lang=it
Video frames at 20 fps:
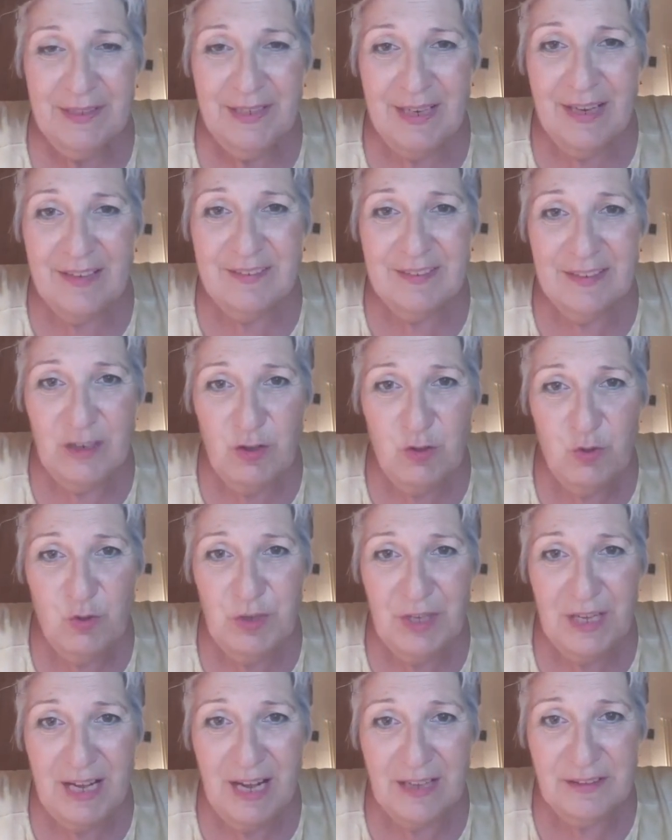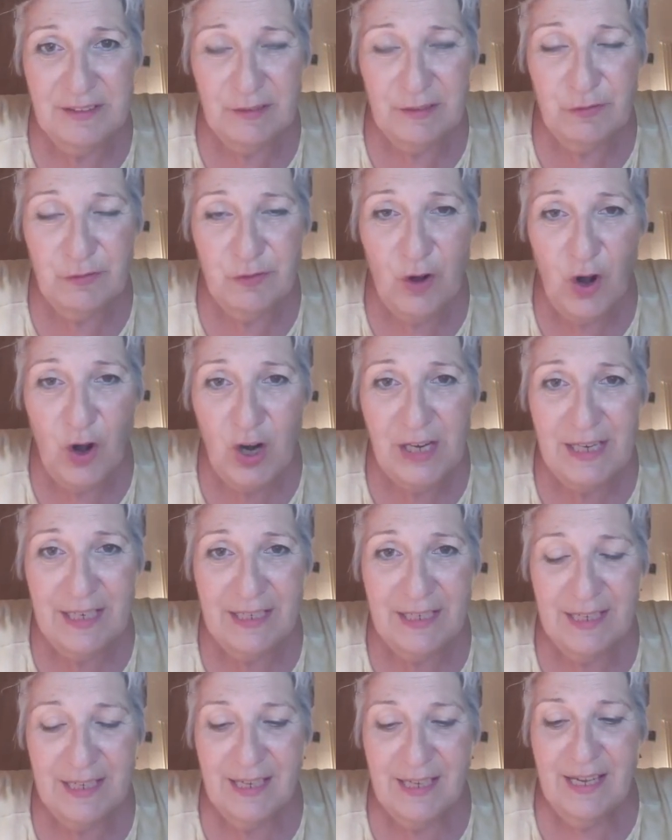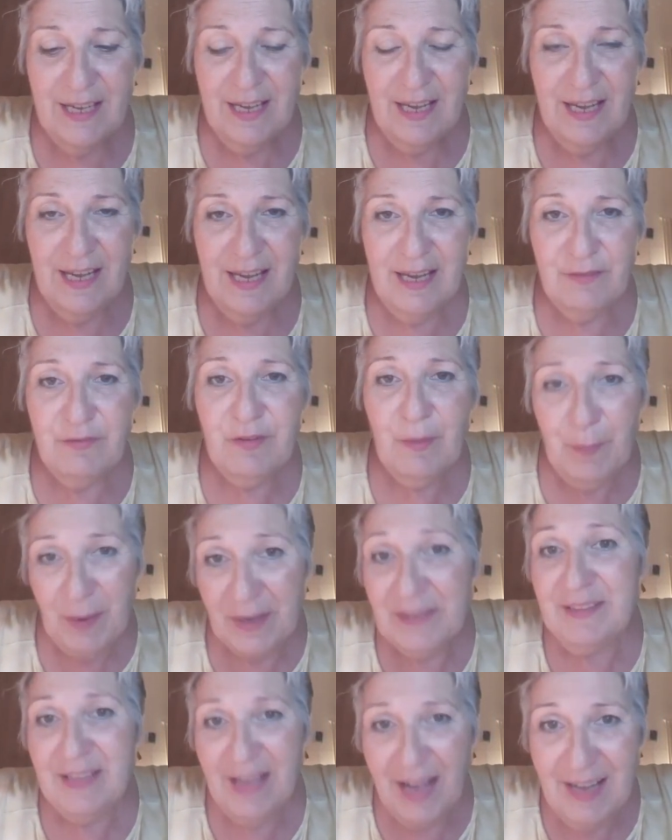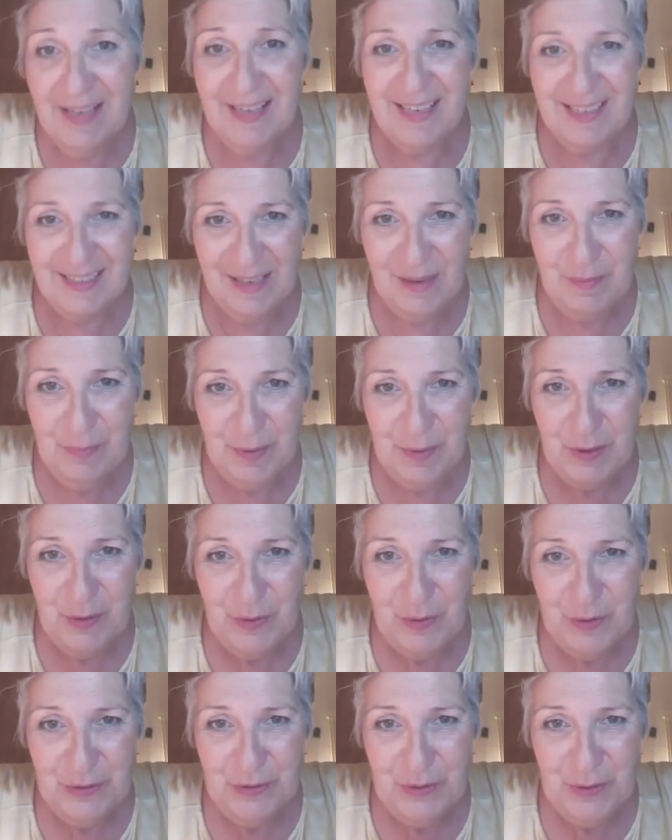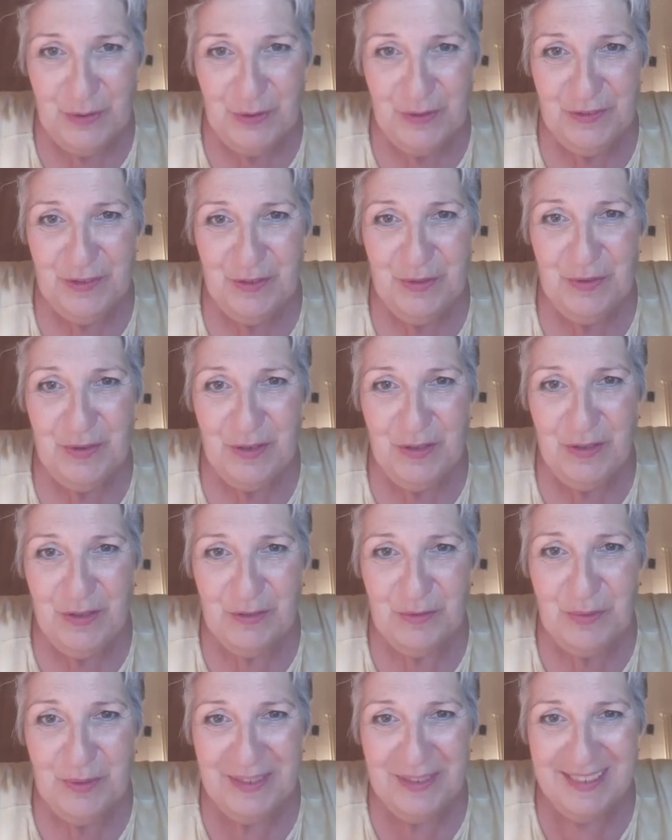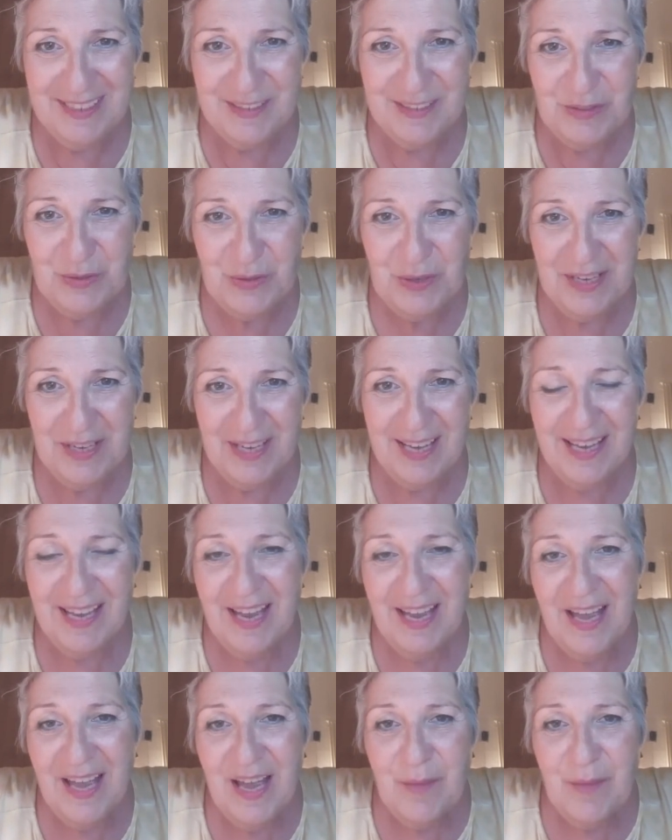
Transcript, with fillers: dell'essere giudicati folli eh, fa parte anche del percorso col Signore Gesù Cristo che